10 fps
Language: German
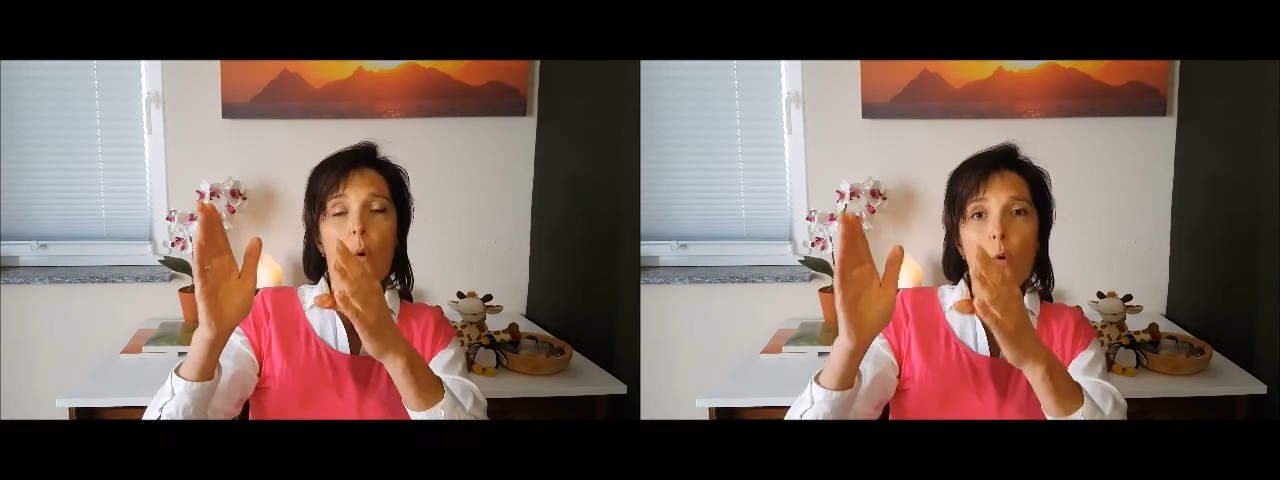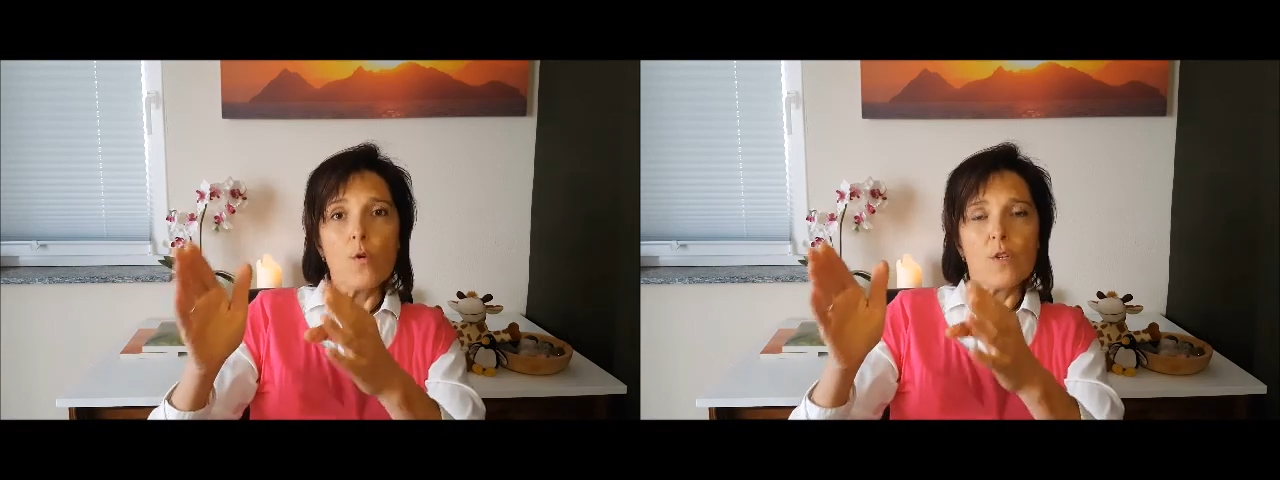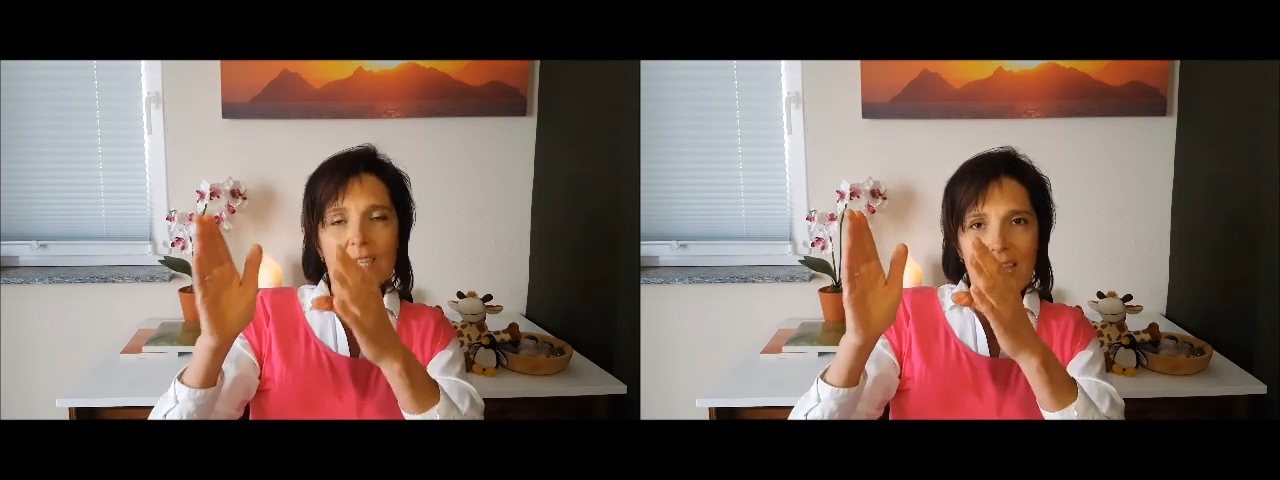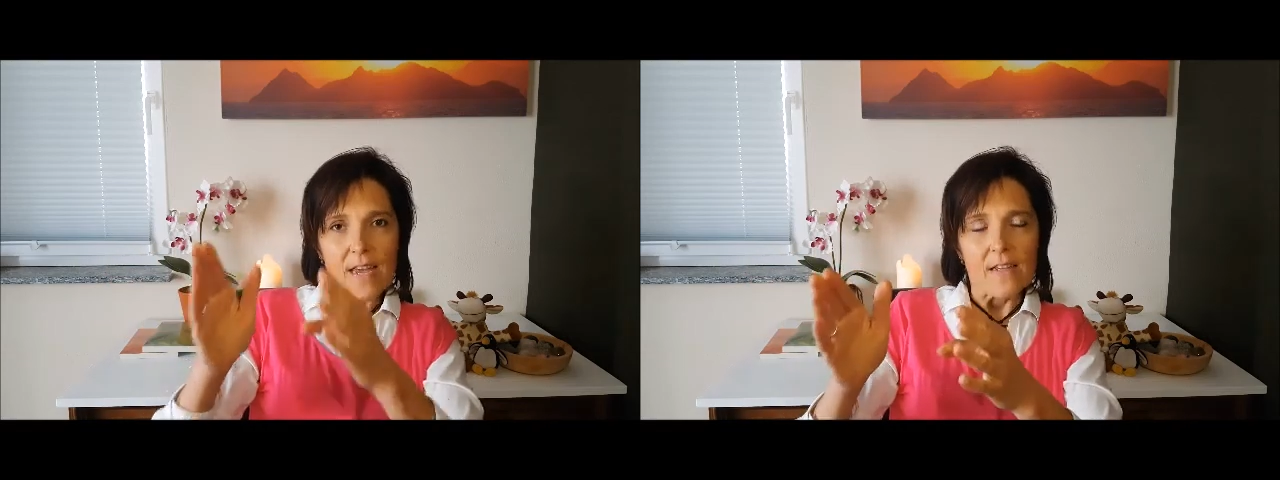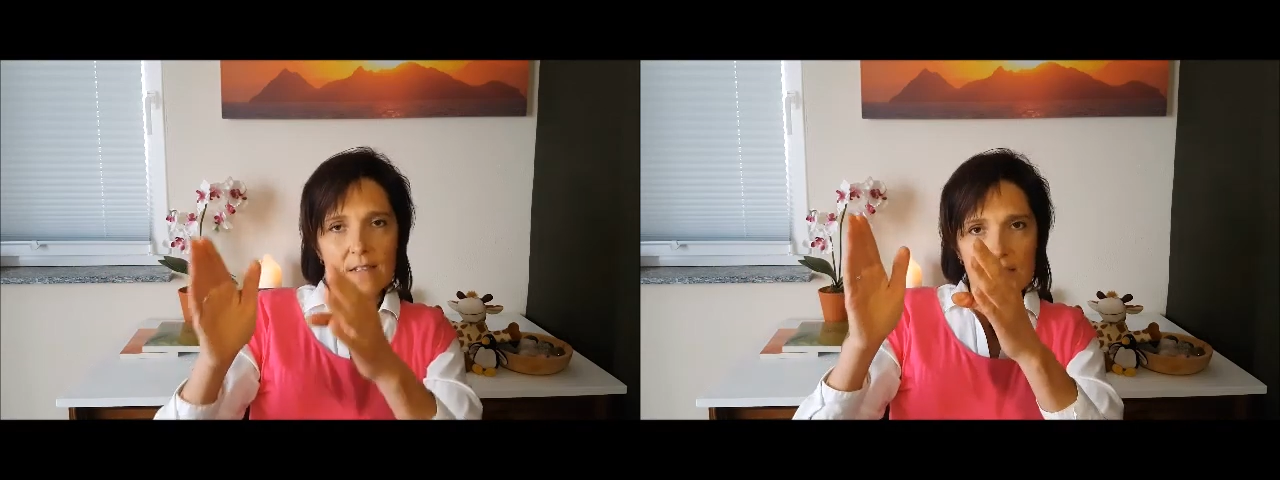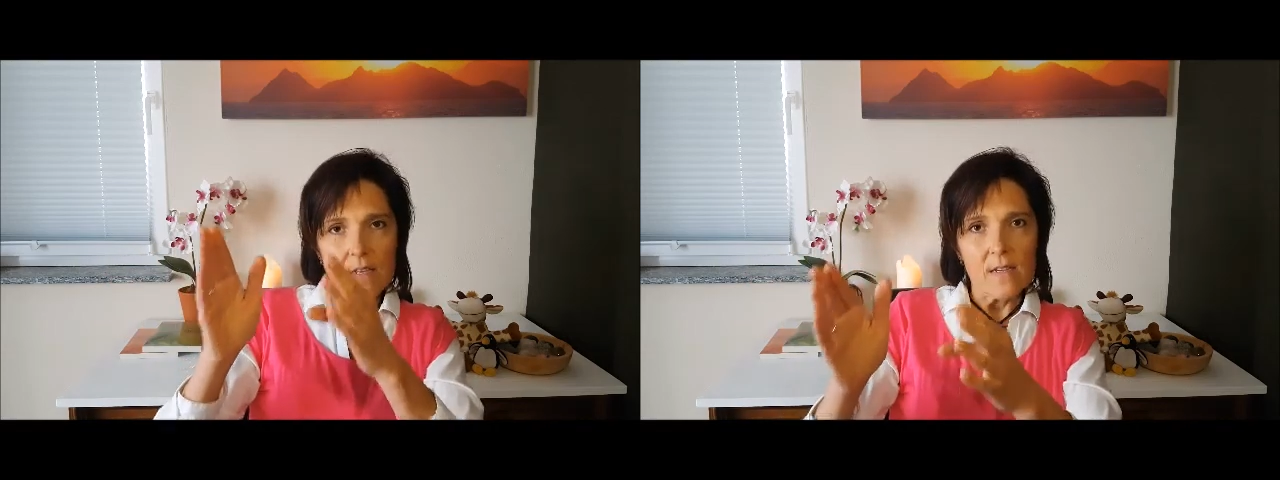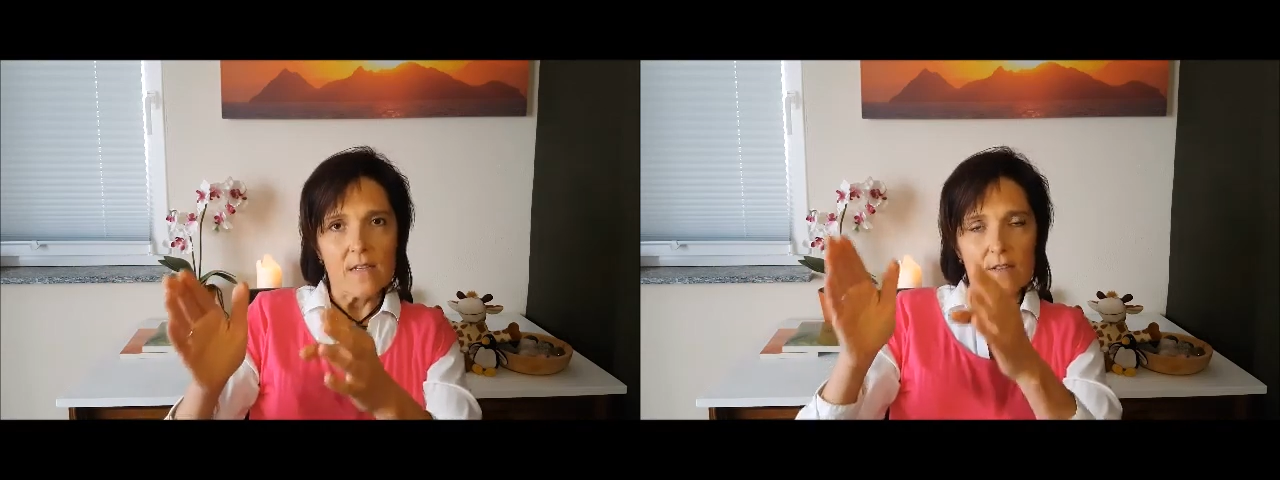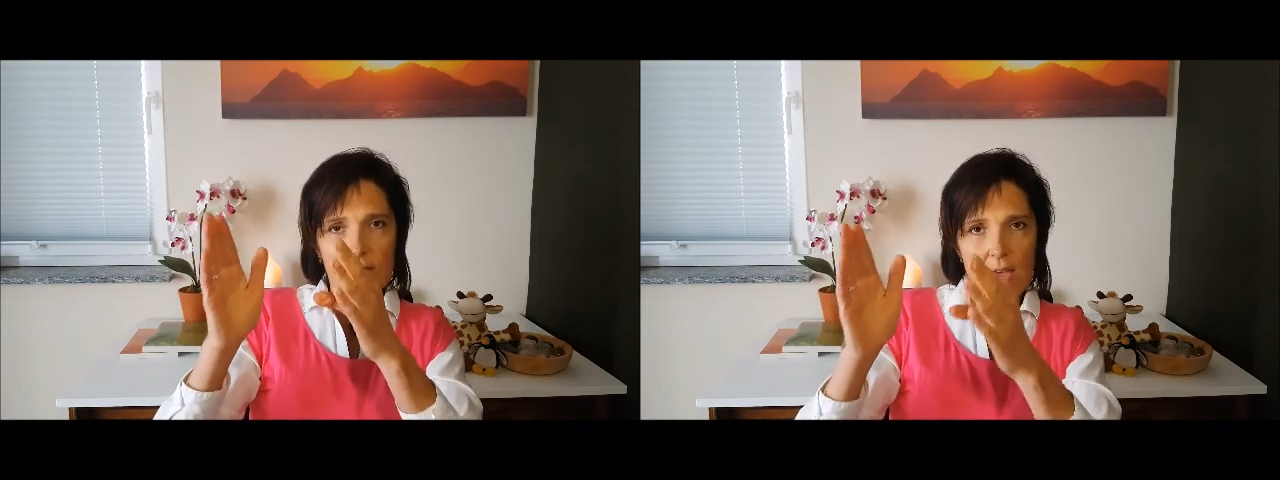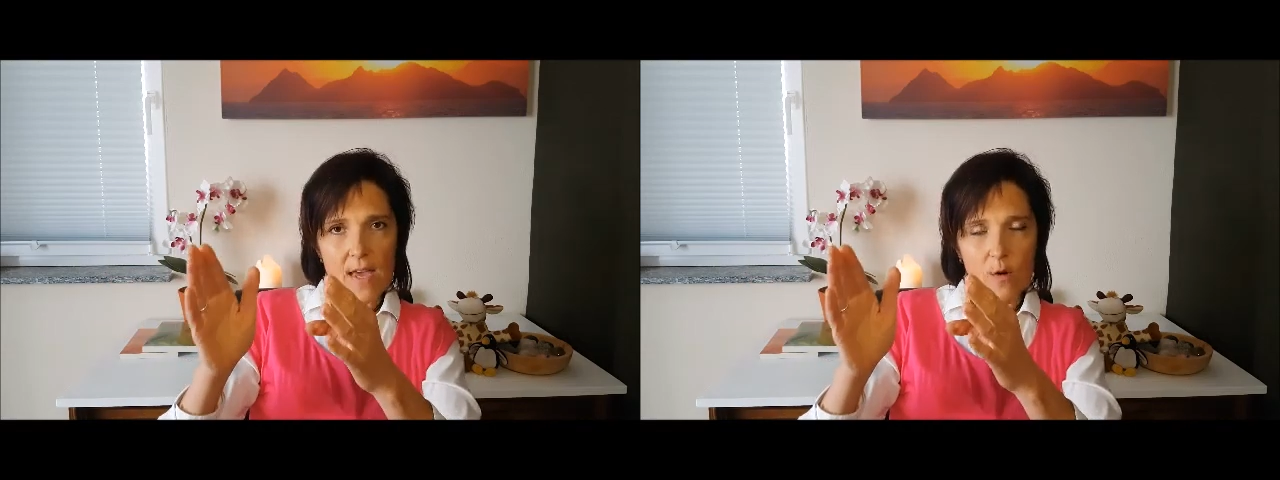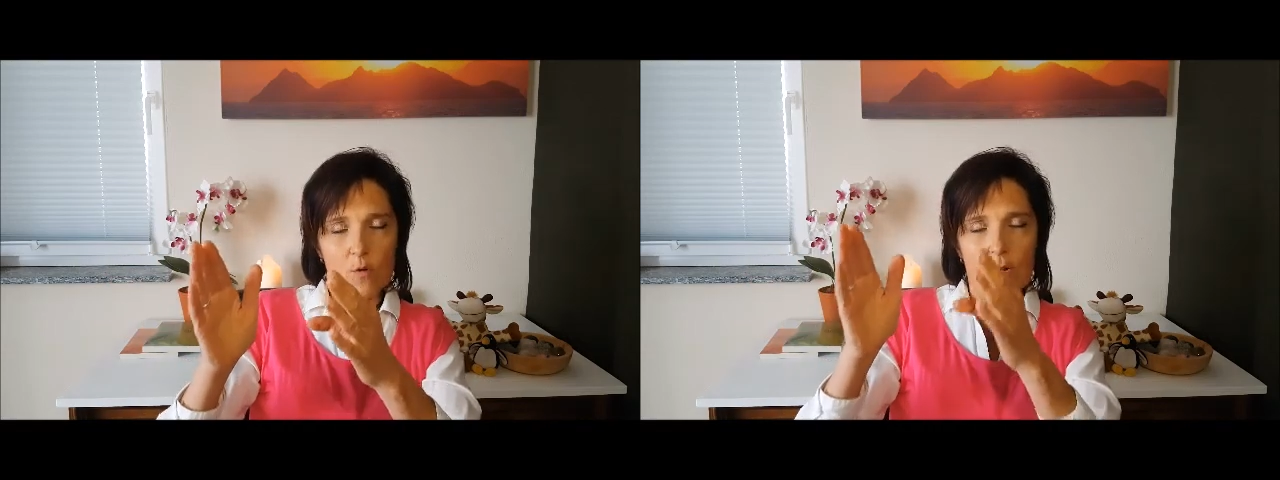und gehst diesen
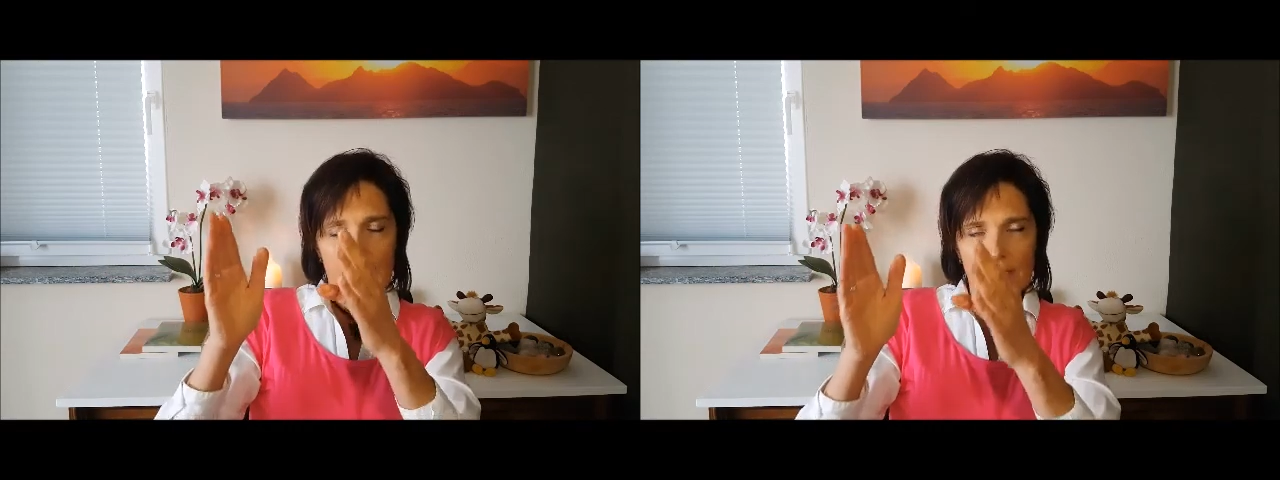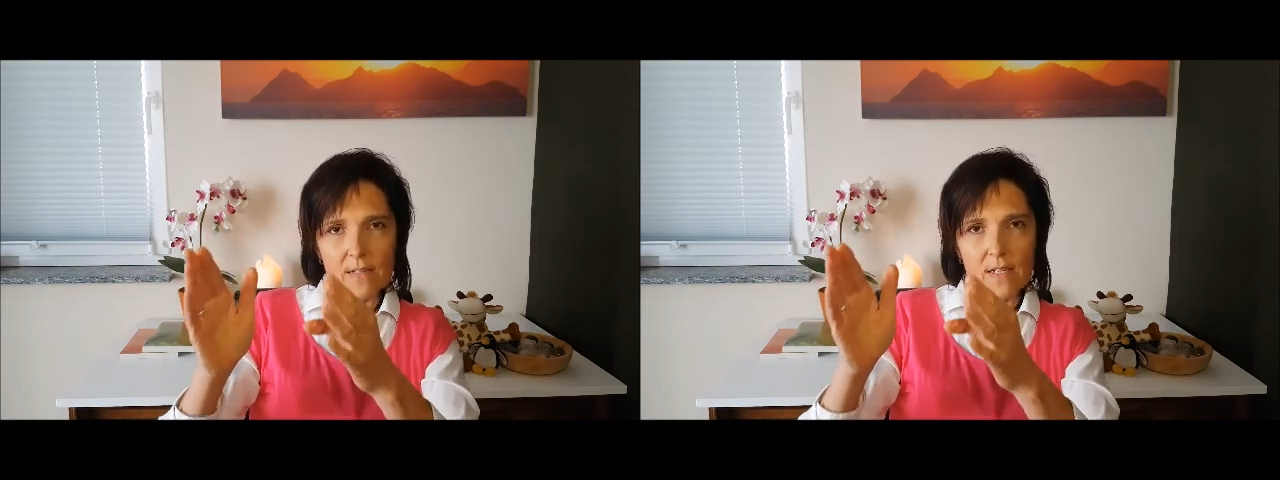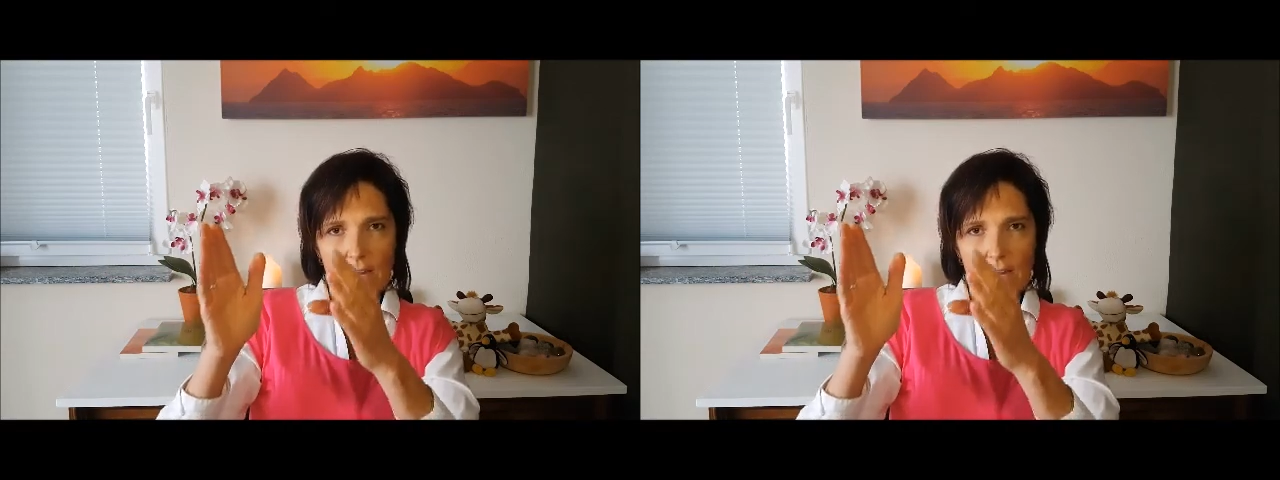Weg und lässt dich